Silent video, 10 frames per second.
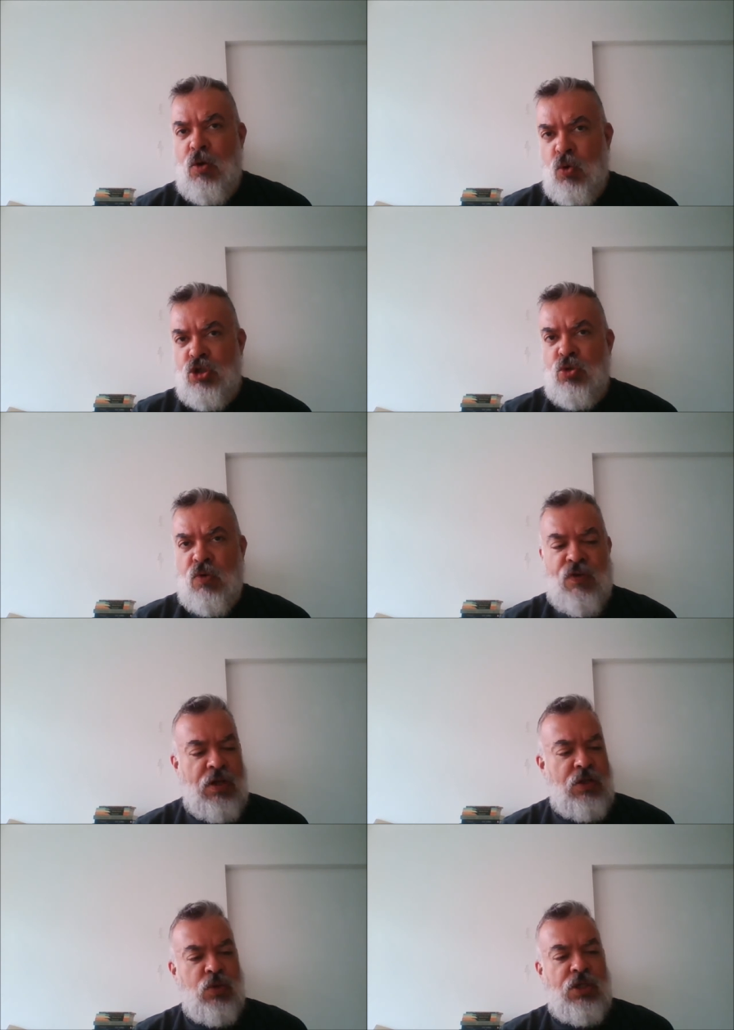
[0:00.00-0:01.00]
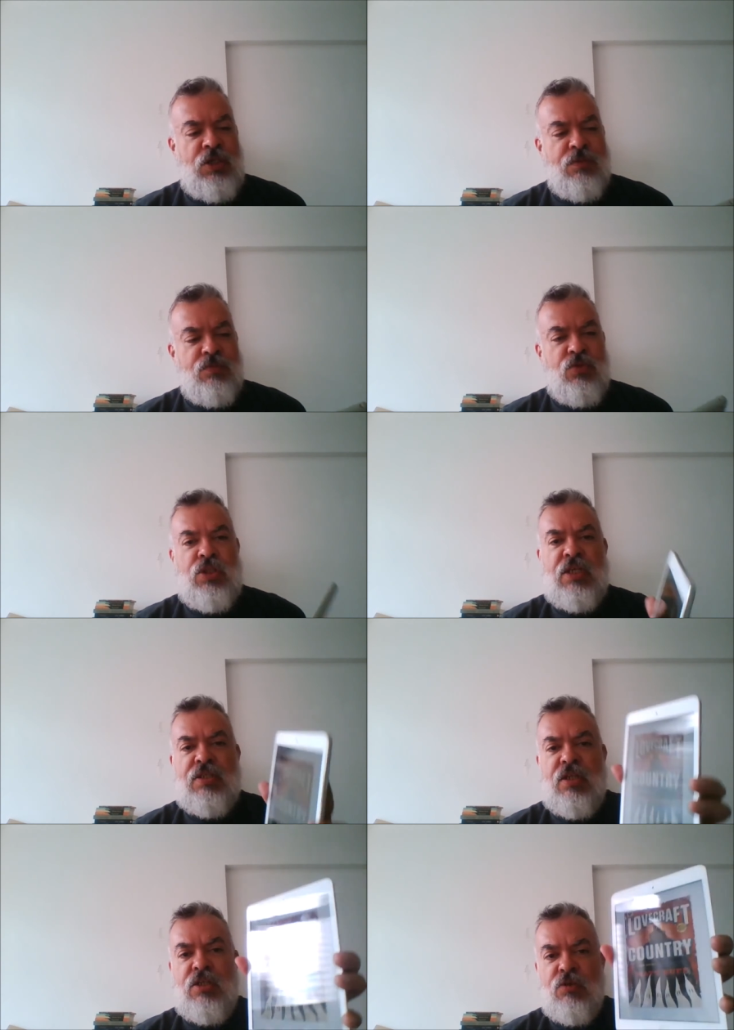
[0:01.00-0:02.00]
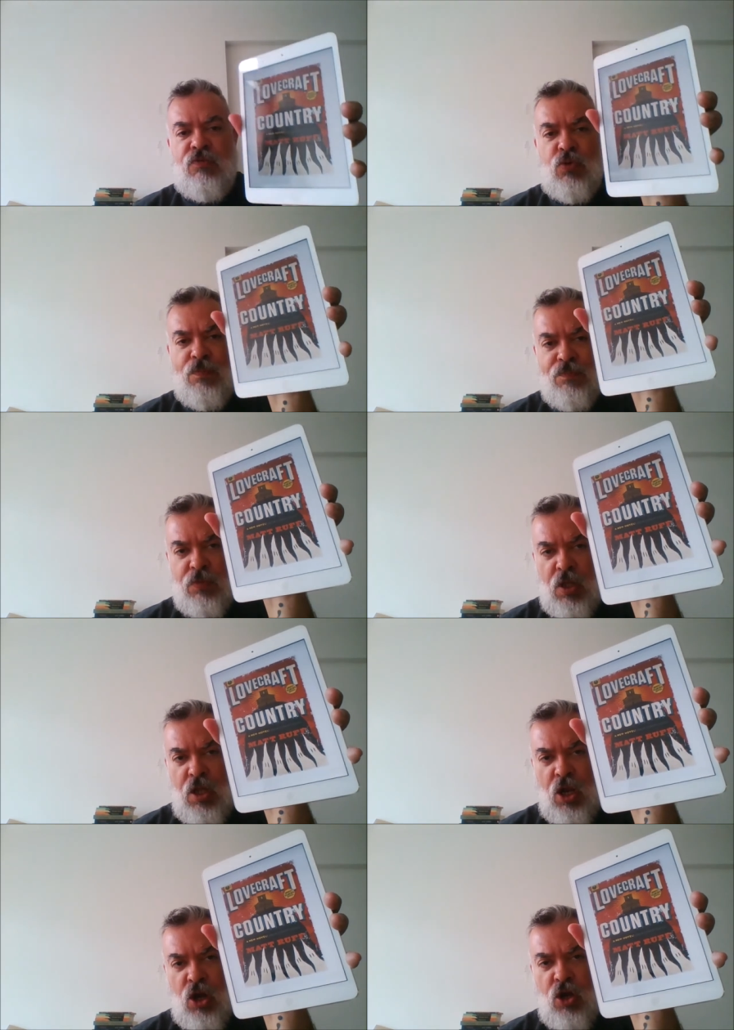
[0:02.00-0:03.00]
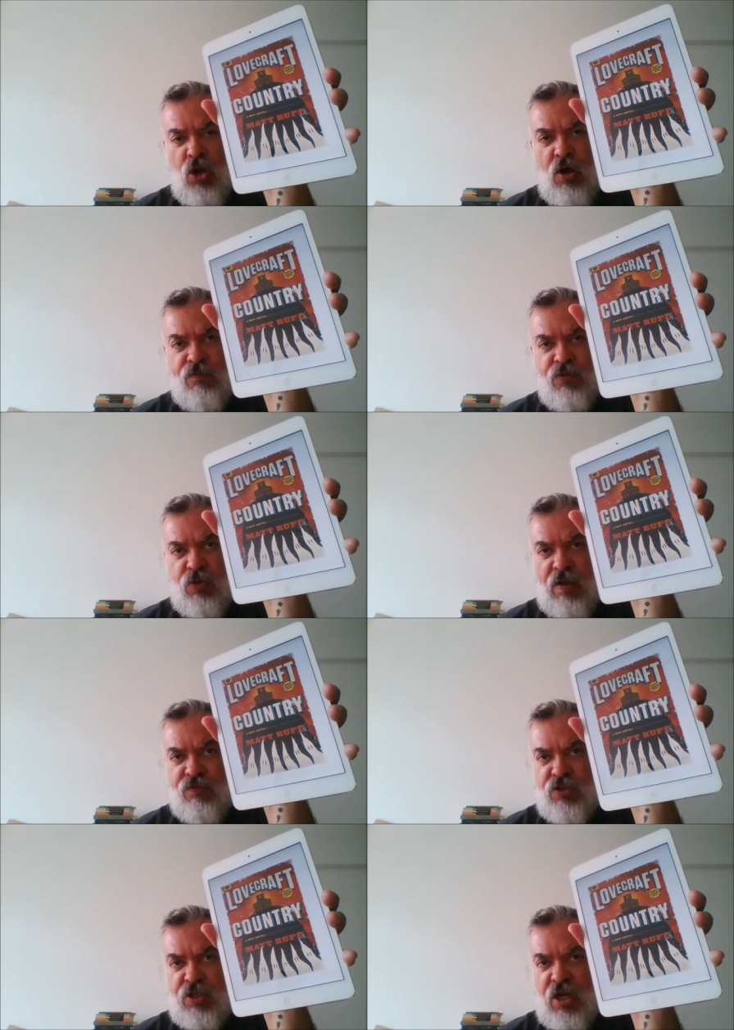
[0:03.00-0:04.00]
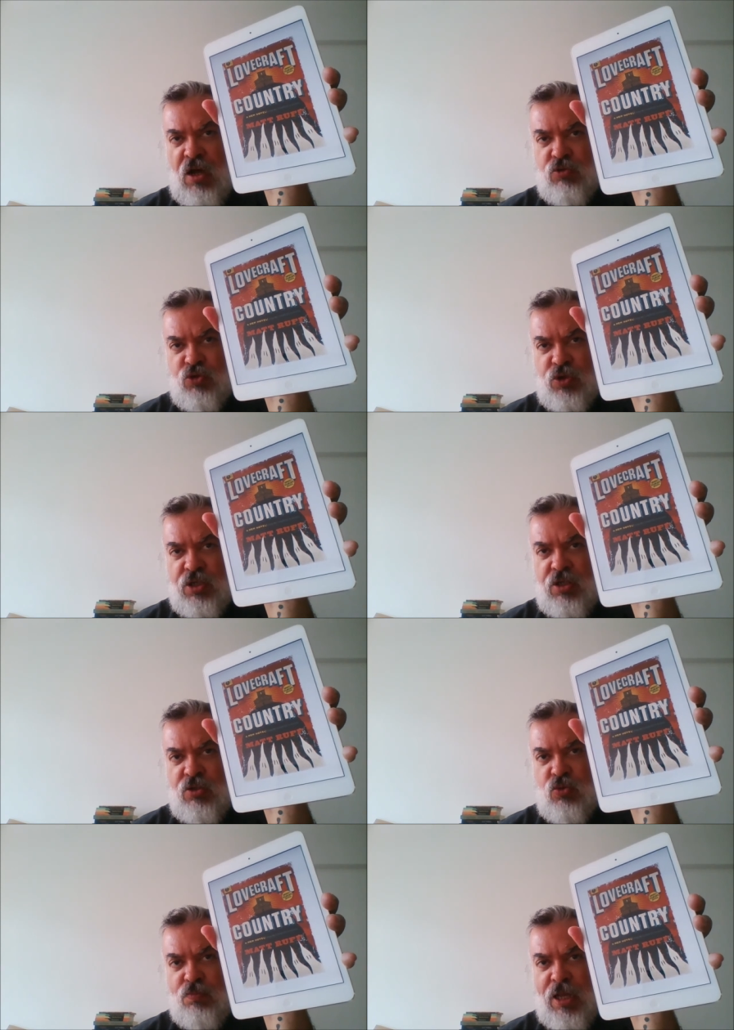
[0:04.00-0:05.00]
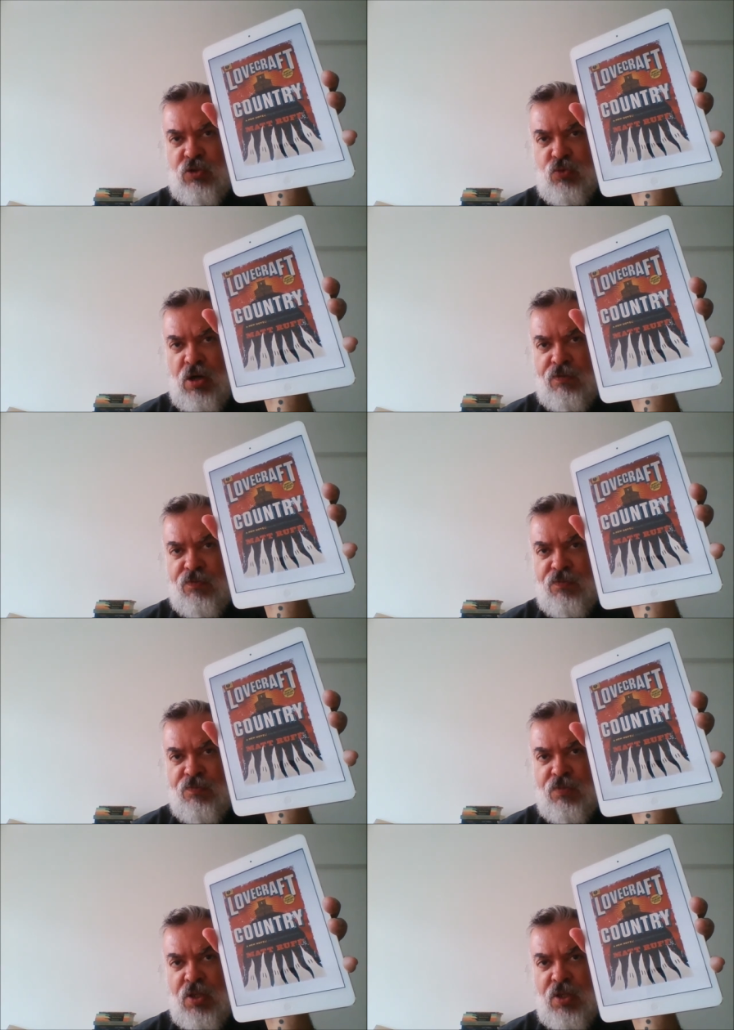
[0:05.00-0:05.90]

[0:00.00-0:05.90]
Hoje eu estou falando aqui desse livro Lovecraft Country, do Matt Ruff.